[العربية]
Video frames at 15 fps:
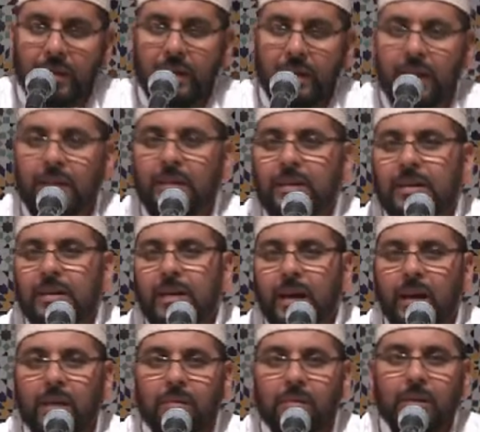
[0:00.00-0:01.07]
لكن إذا
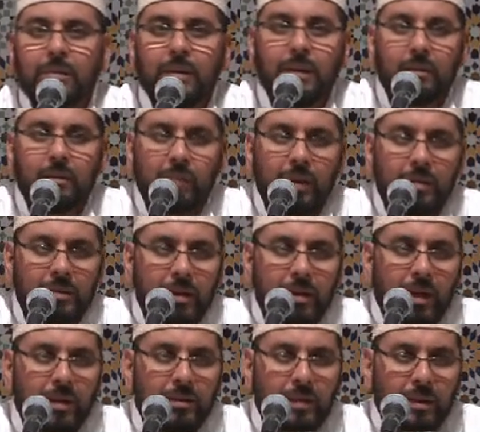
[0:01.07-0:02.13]
قام به البعض
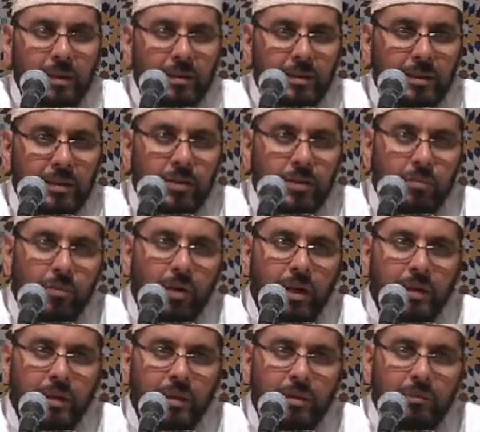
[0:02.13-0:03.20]
سقط الإثم
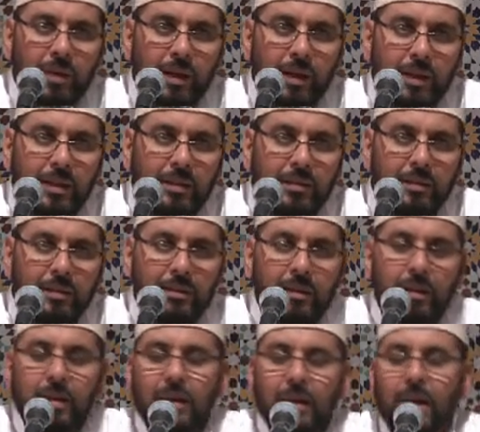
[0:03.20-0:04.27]
عن الباقي
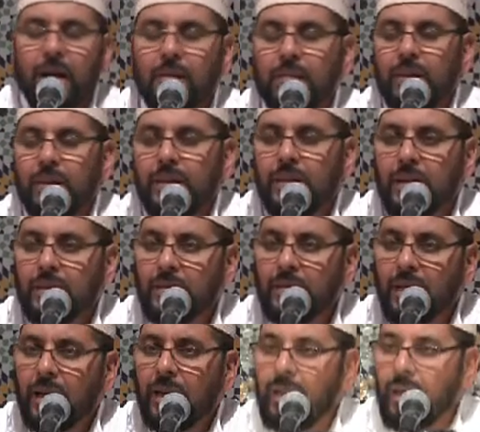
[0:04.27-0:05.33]
أما إذا
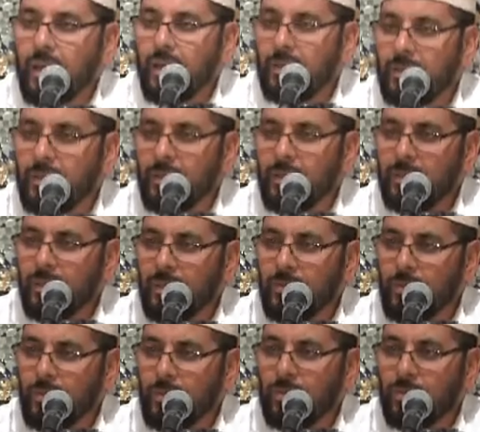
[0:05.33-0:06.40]
ترك
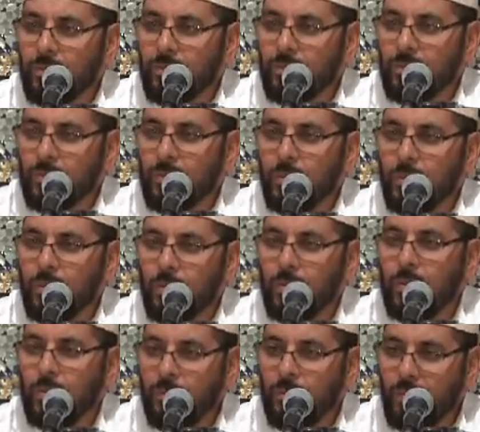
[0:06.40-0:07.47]
الناس
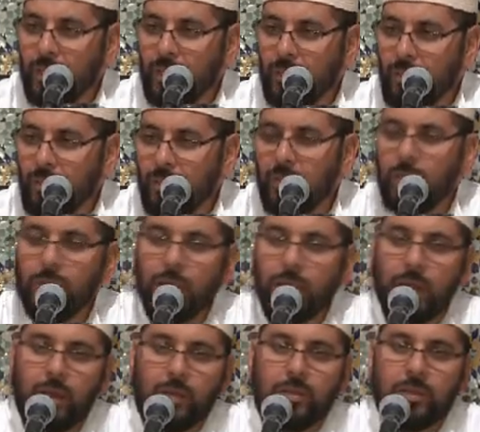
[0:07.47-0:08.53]
كلهم العلم فهم
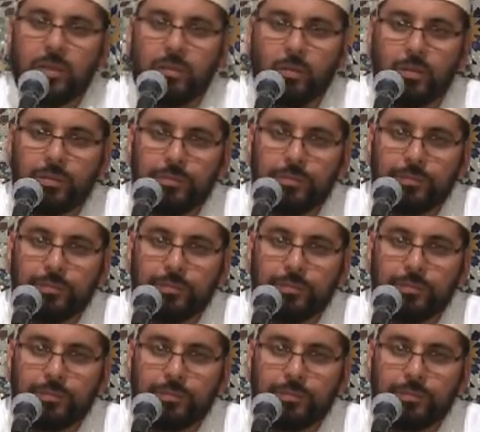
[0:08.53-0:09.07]
آثمون